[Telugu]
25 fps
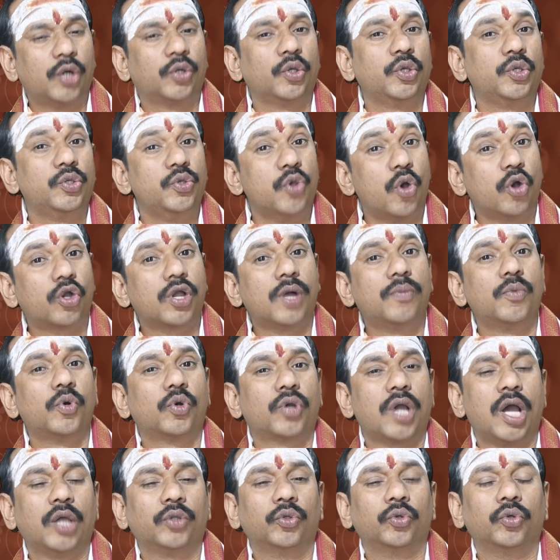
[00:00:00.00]
అటు యోగము
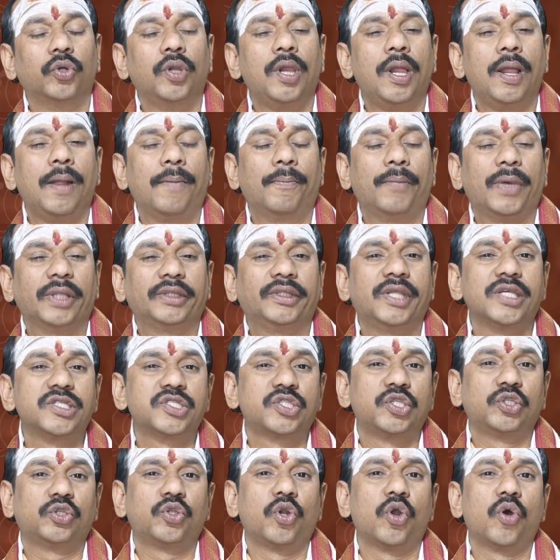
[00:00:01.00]
కాదు
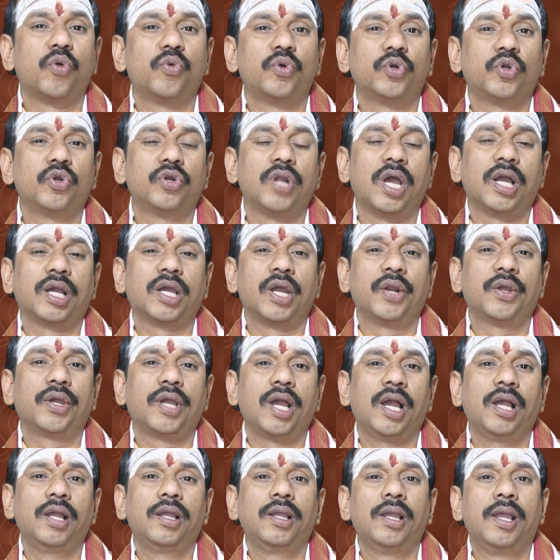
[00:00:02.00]
మధ్యస్థితిలో ఉంటున్నాం
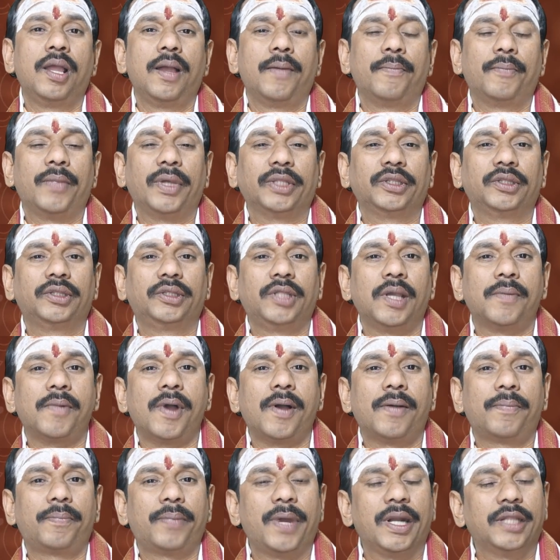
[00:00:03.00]
కనుక మధ్యమ
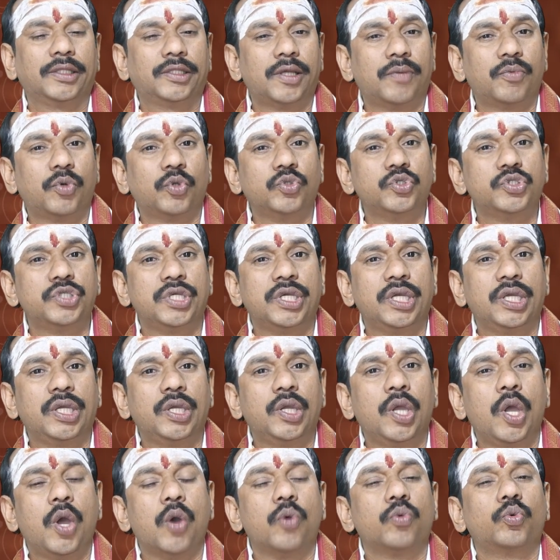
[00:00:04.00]
ఫలితం నుంచి
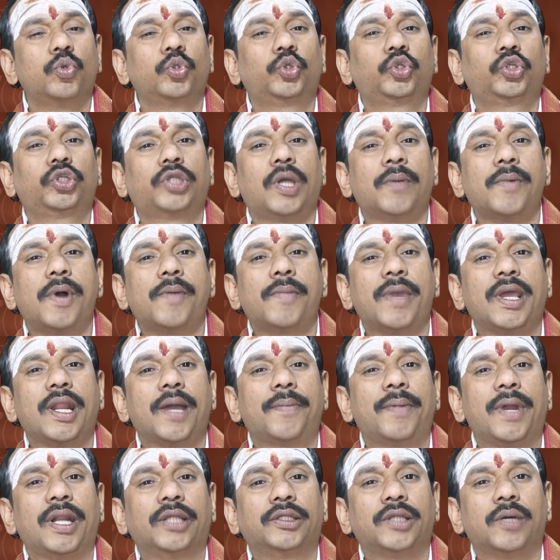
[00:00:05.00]

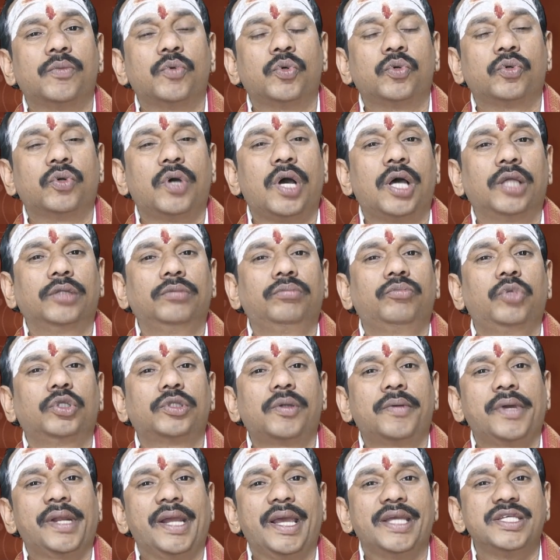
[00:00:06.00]
ఉత్తమమైన ఫలితము
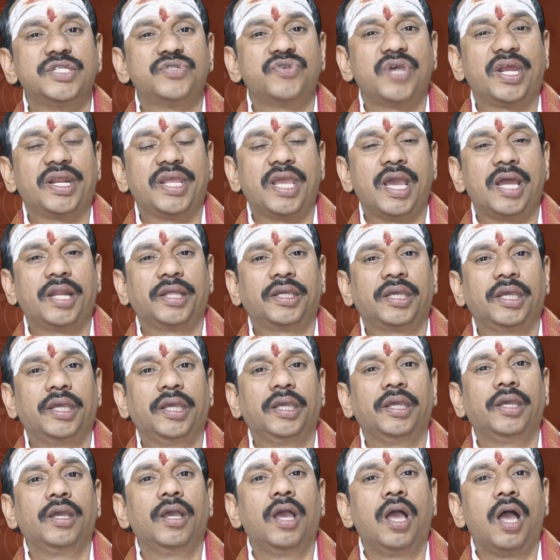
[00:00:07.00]
అద్భుతమైన ఐశ్వర్యానికి
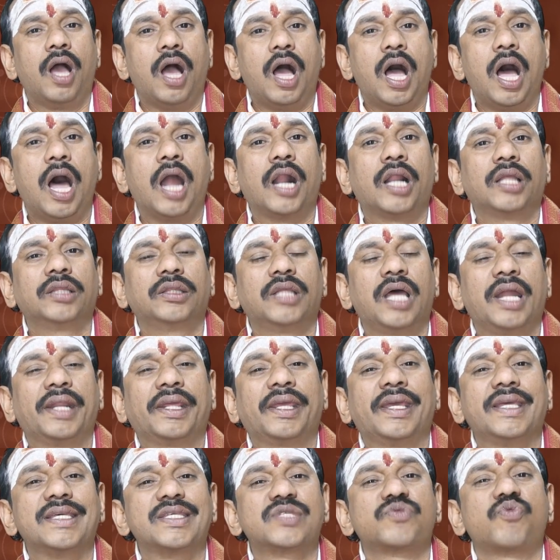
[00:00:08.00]

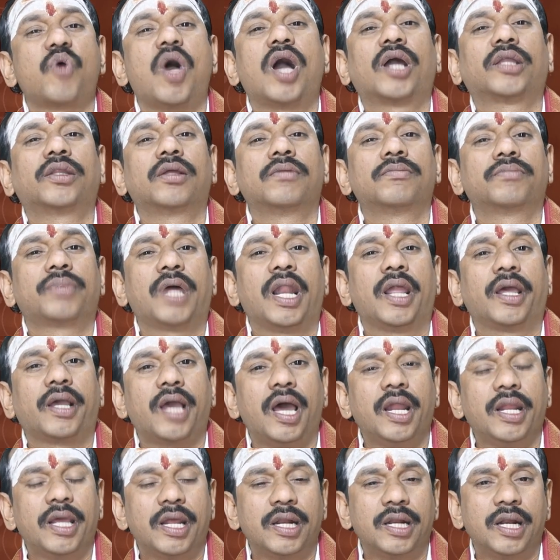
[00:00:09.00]
ఆనందానికి స్వాగతం
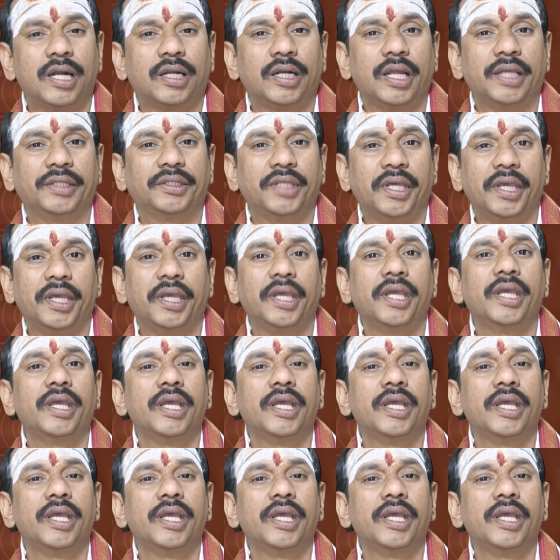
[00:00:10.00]
పలకాలి అన్నట్లయితే